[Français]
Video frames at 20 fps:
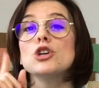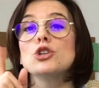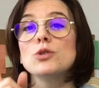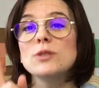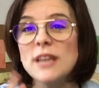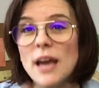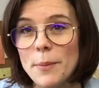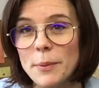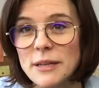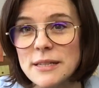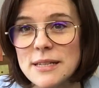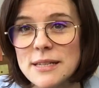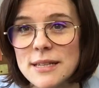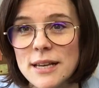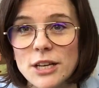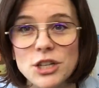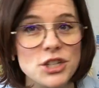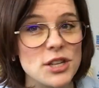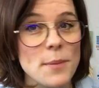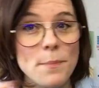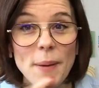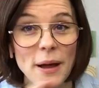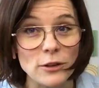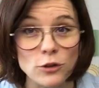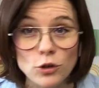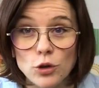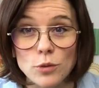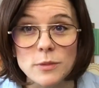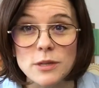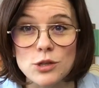Je tiens à préciser que je n'ai pas
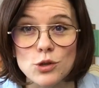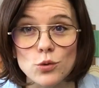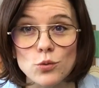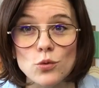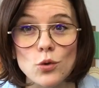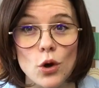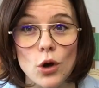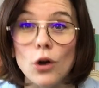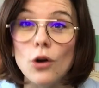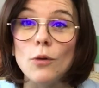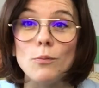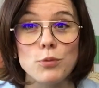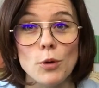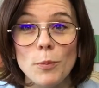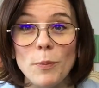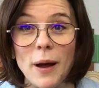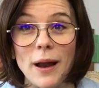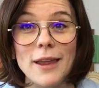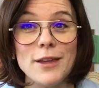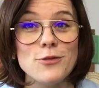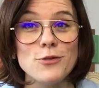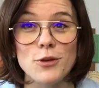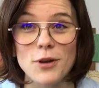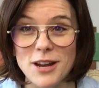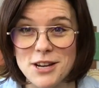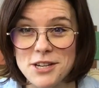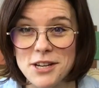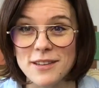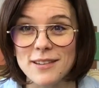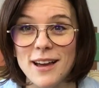de commission pour parler de
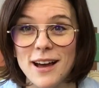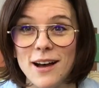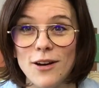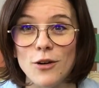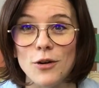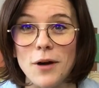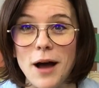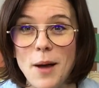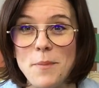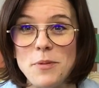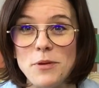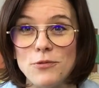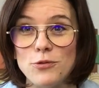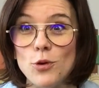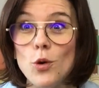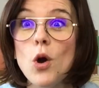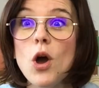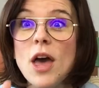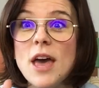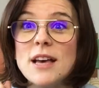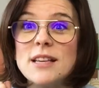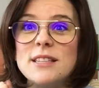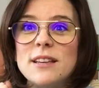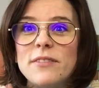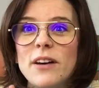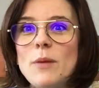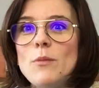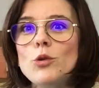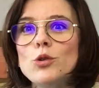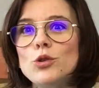l'agenda Happy Flow.
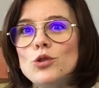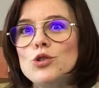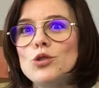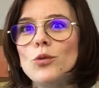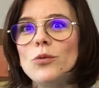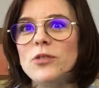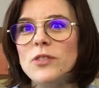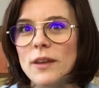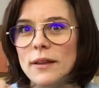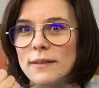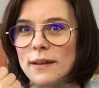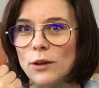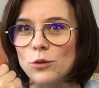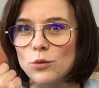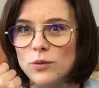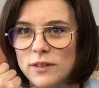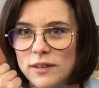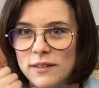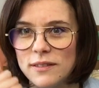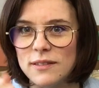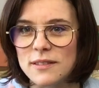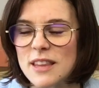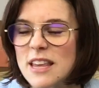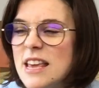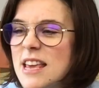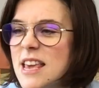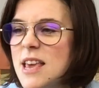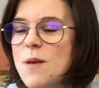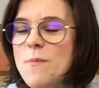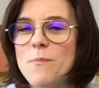C'est vraiment que je trouve c'est un outil
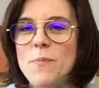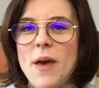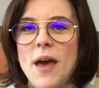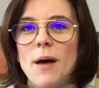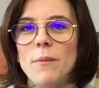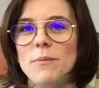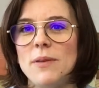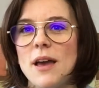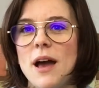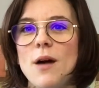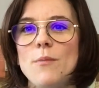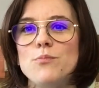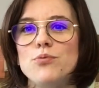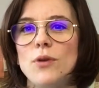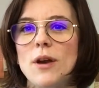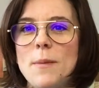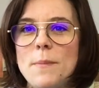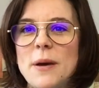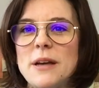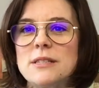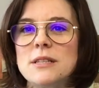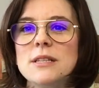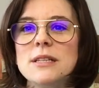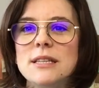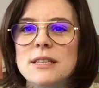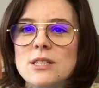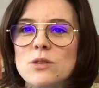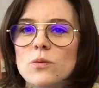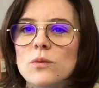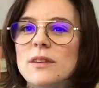hyper bien pour les personnes
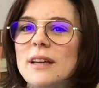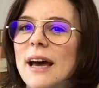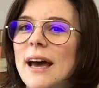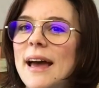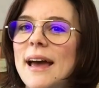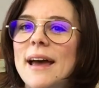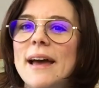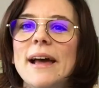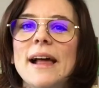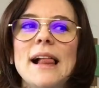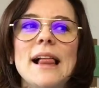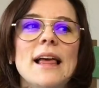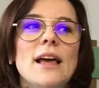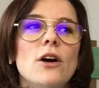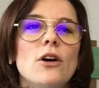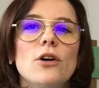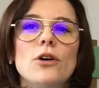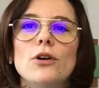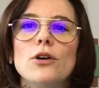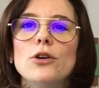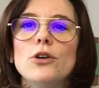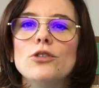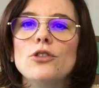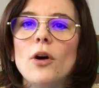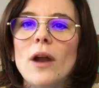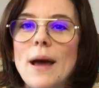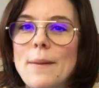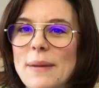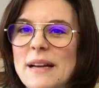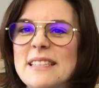qui sont très
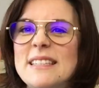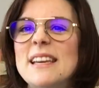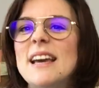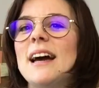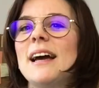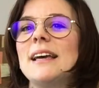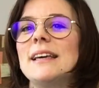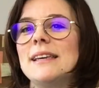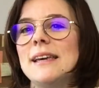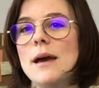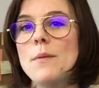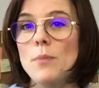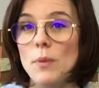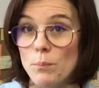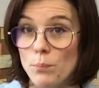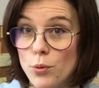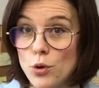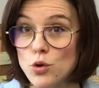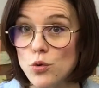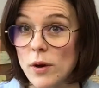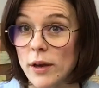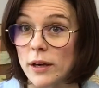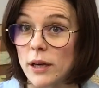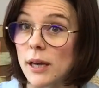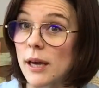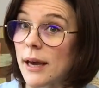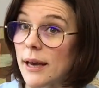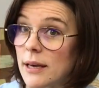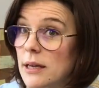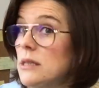dans la matière et qui aiment beaucoup
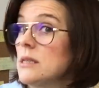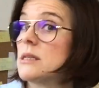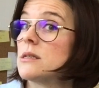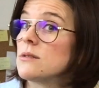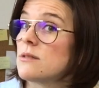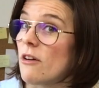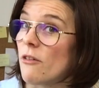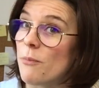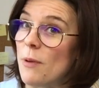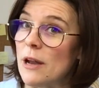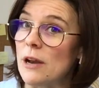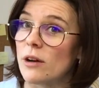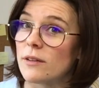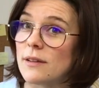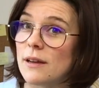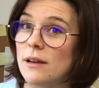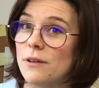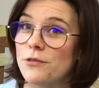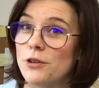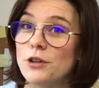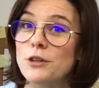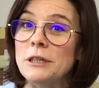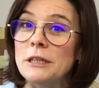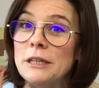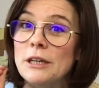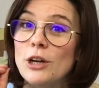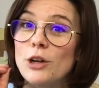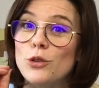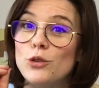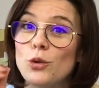écrire et qui ne se servent pas de leur téléphone.
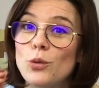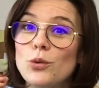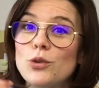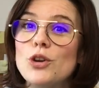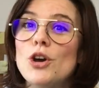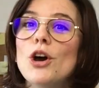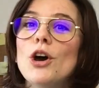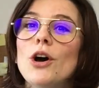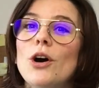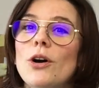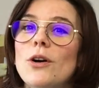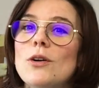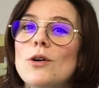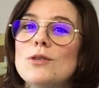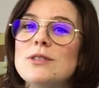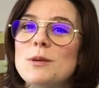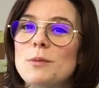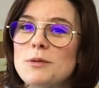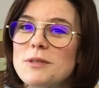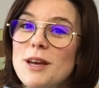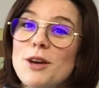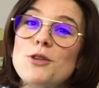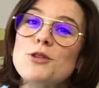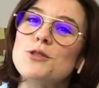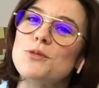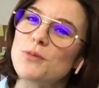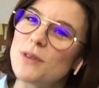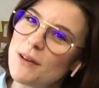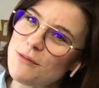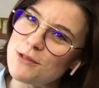Donc c'est pour ça
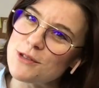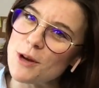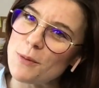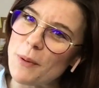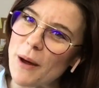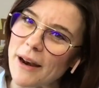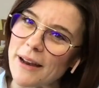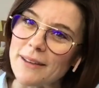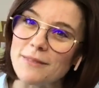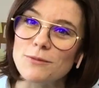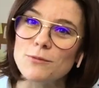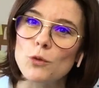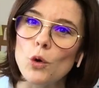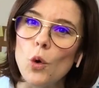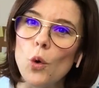que je voulais vous en parler.